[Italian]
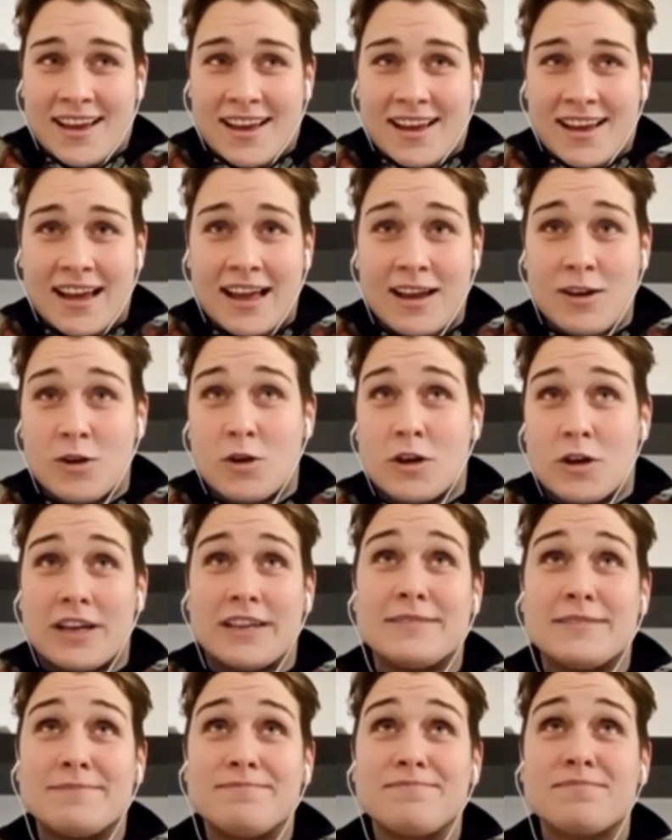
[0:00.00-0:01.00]

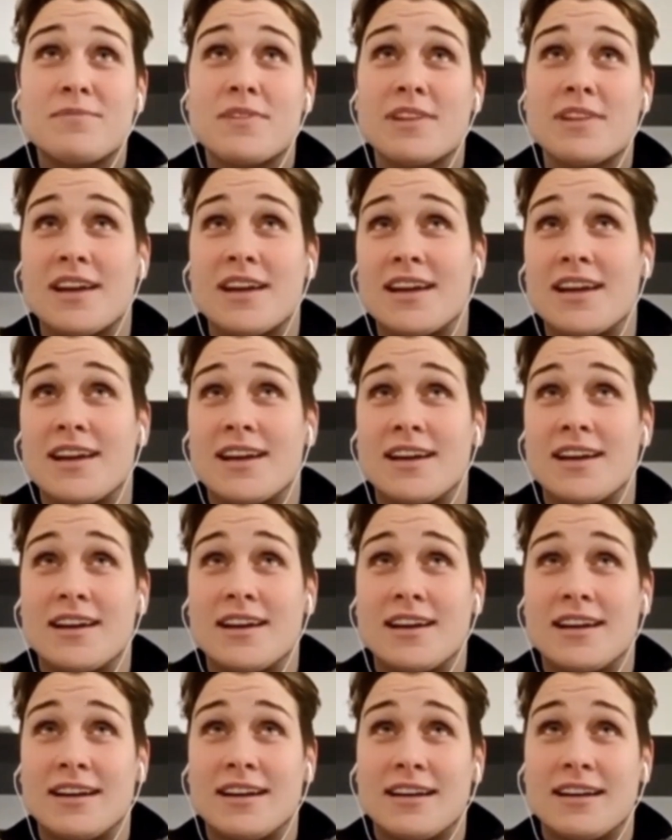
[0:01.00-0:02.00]
Allora,
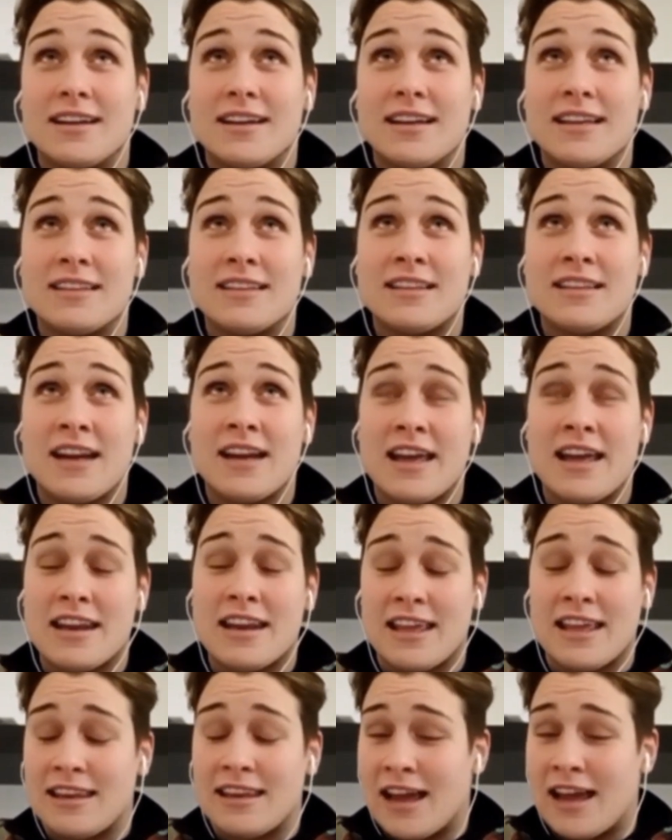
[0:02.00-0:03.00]
uh,
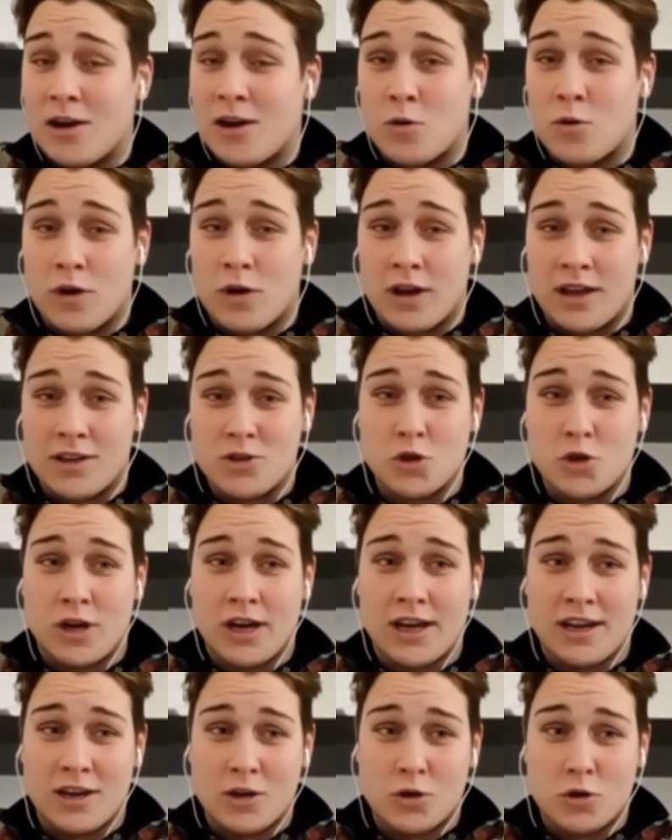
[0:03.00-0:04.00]
entrare in acqua e
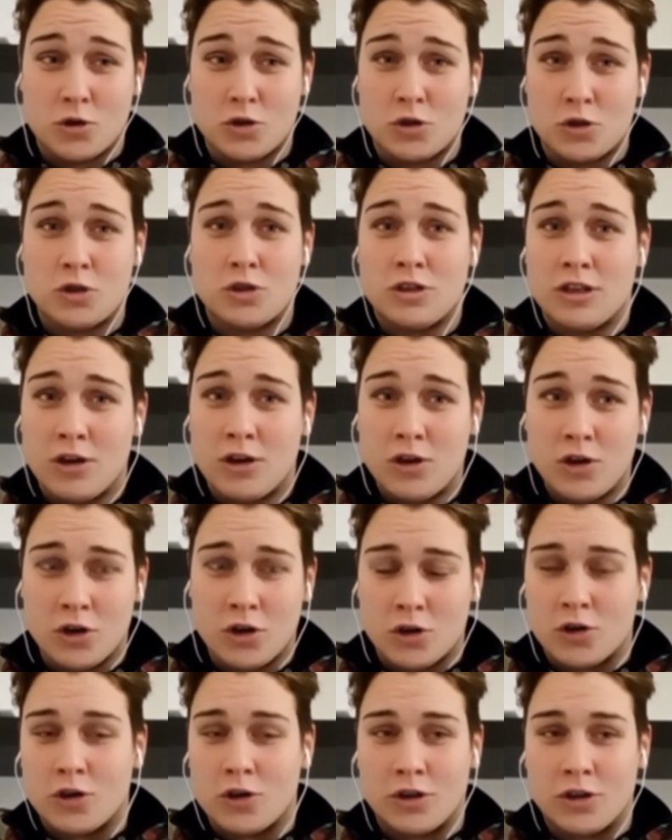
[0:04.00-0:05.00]
giocare contro di
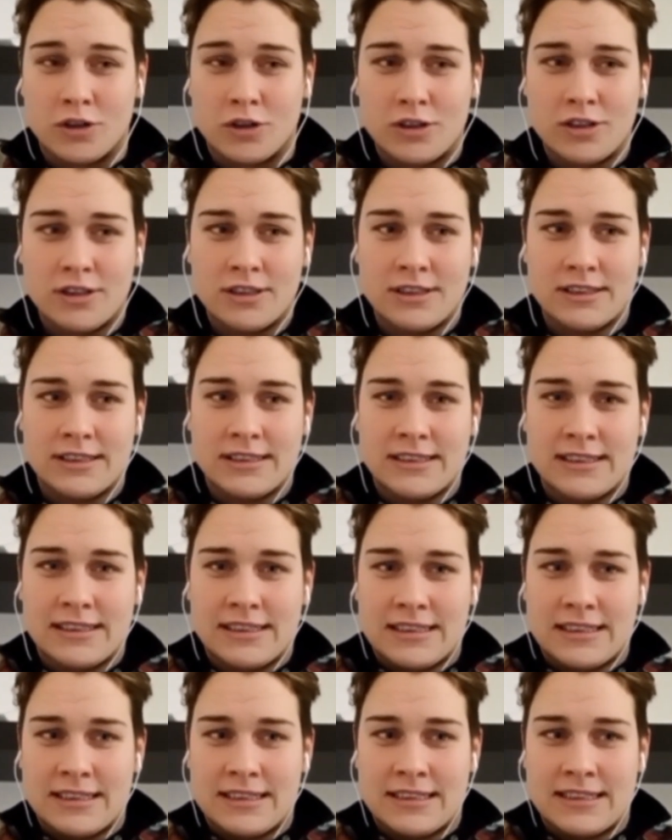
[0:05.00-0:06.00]
loro
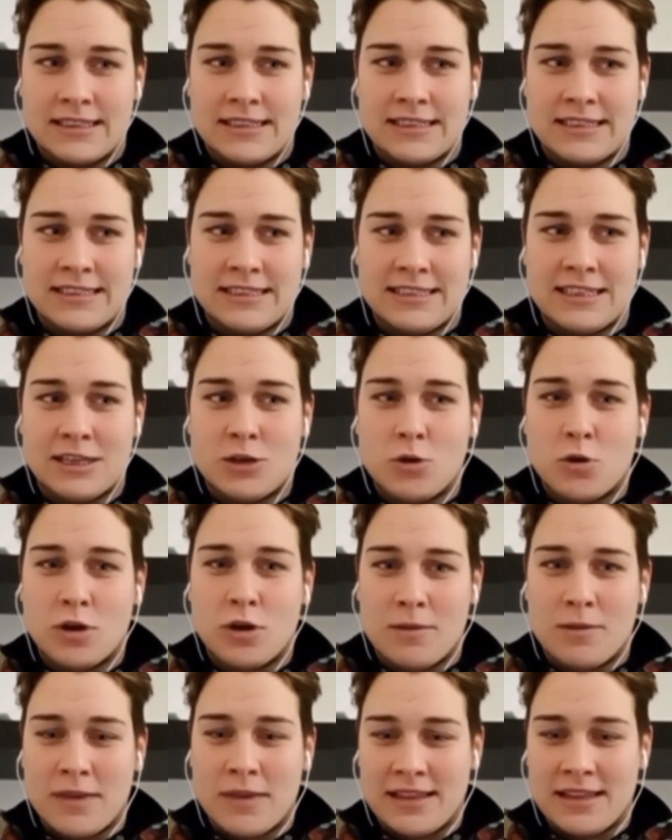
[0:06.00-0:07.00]

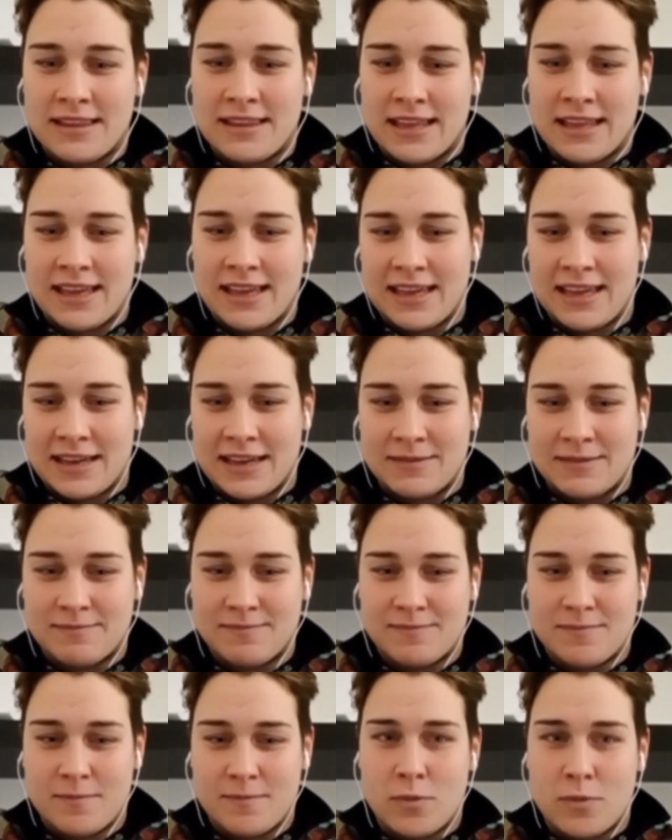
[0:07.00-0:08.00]
sicuramente
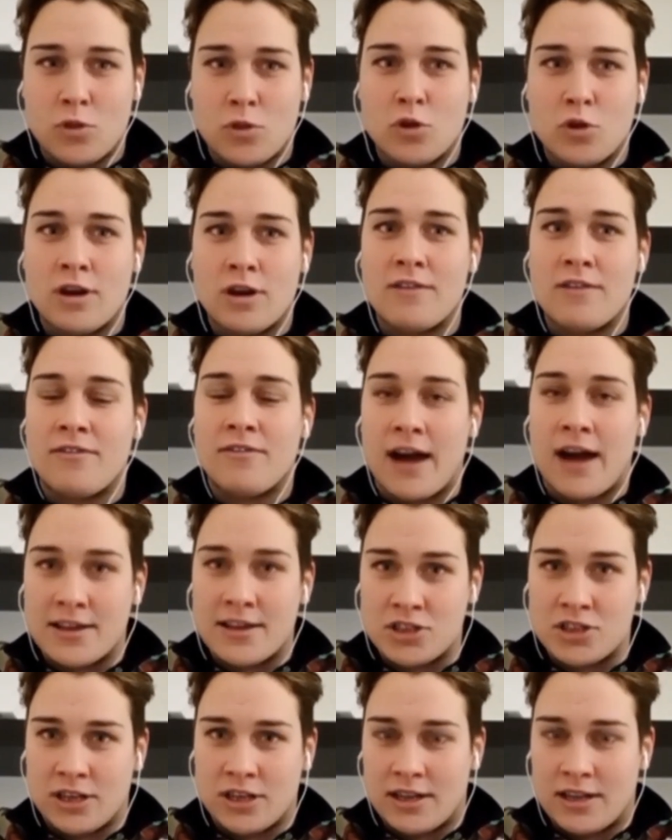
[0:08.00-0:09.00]
non è
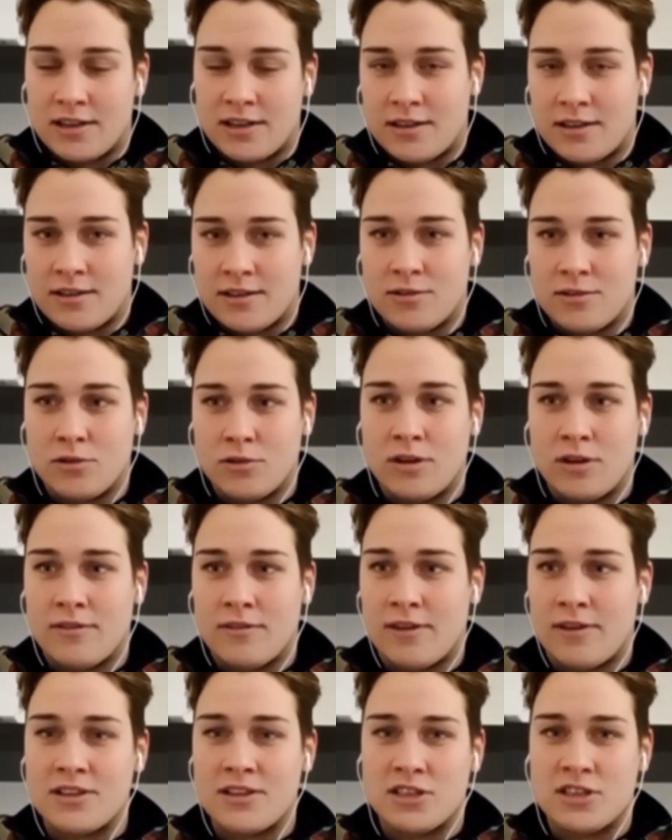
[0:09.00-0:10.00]
facile non è
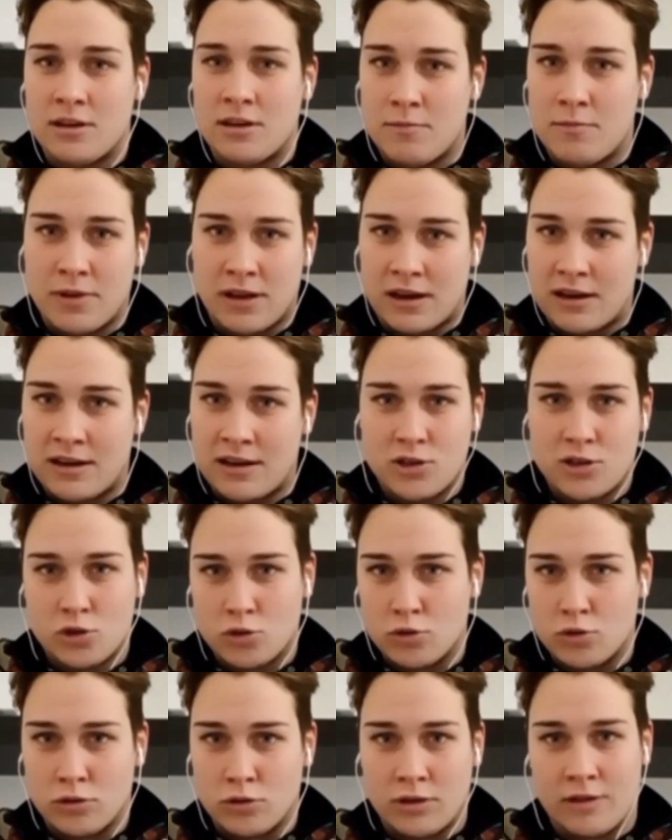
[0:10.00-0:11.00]
facile per
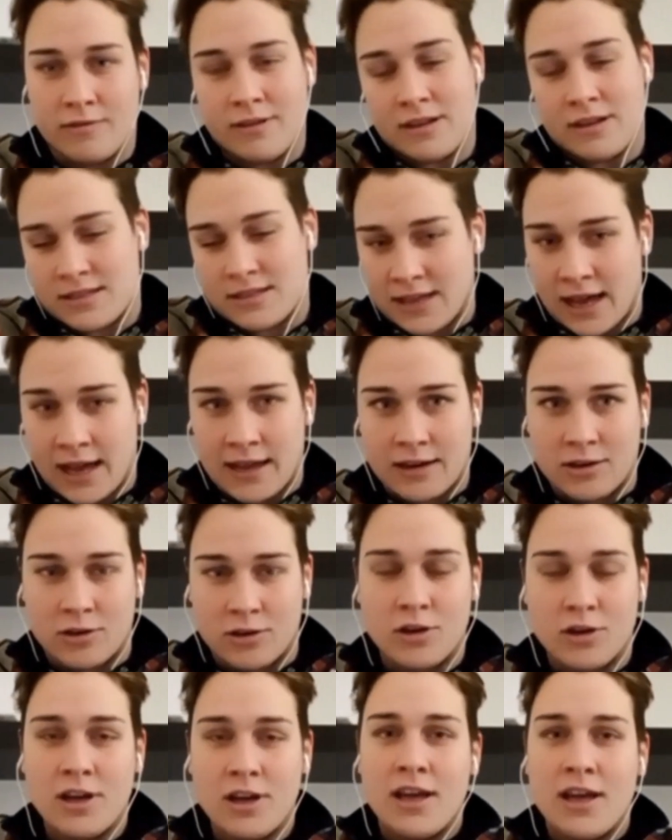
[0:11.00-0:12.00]
nessun
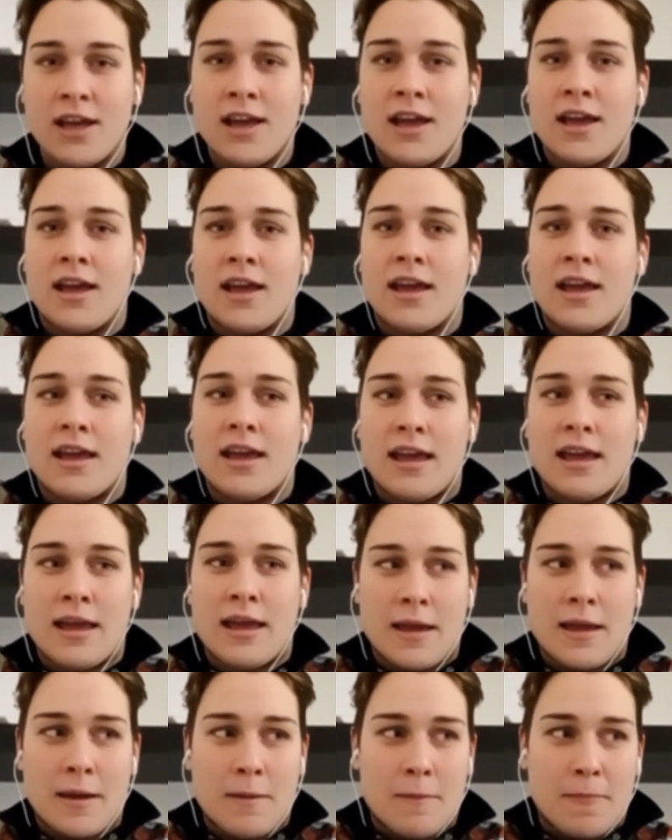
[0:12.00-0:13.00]
avversario.
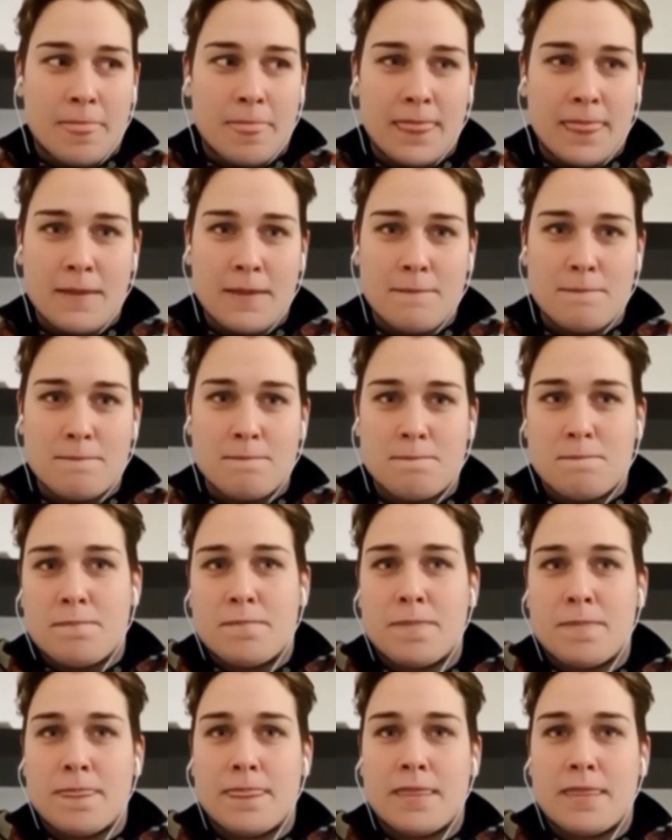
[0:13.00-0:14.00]
Eh,
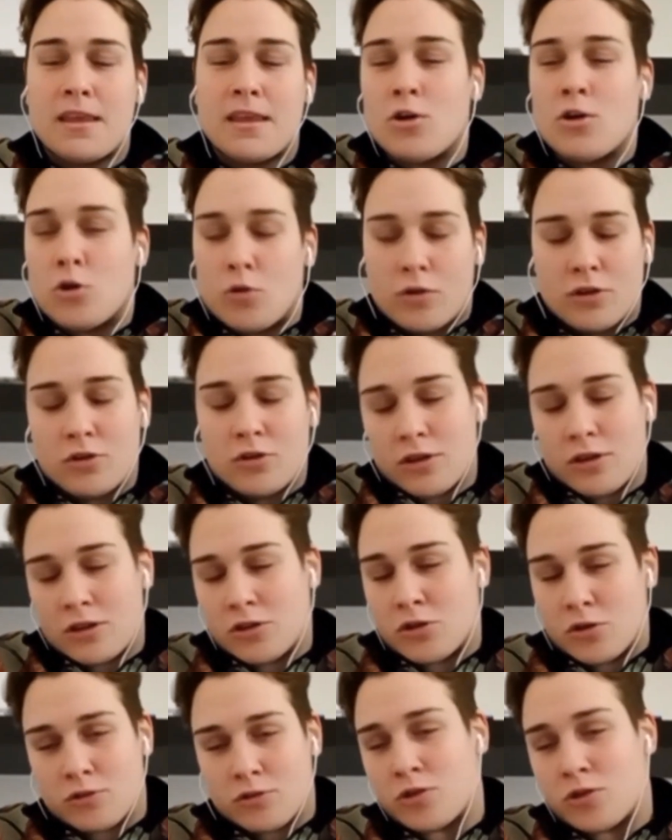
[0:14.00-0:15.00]
io quando
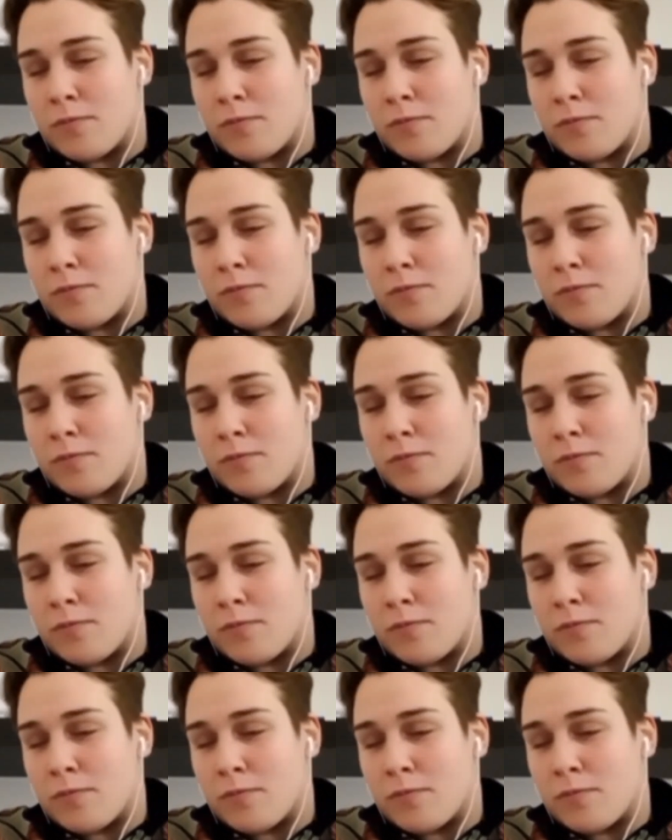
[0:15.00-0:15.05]
entro, sto